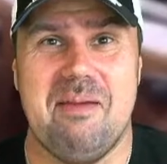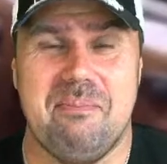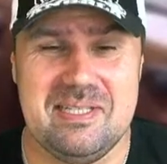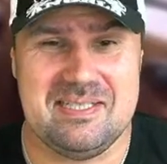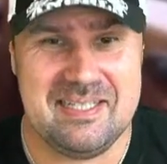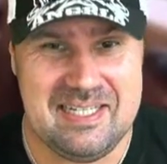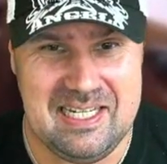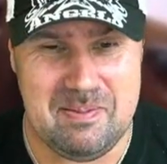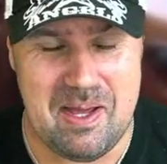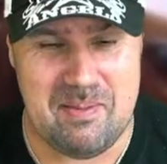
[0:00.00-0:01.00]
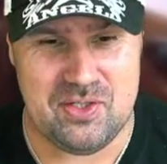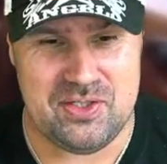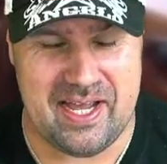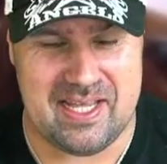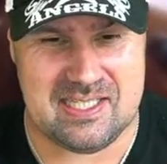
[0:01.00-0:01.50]
bisschen lieber im
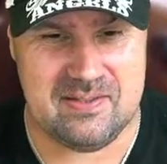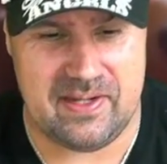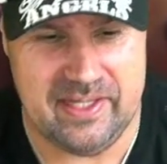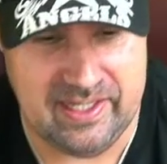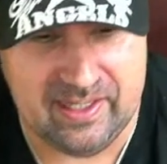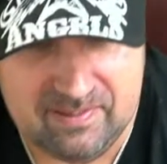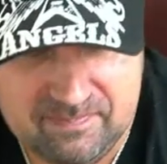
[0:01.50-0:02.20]
Straßenverkehr.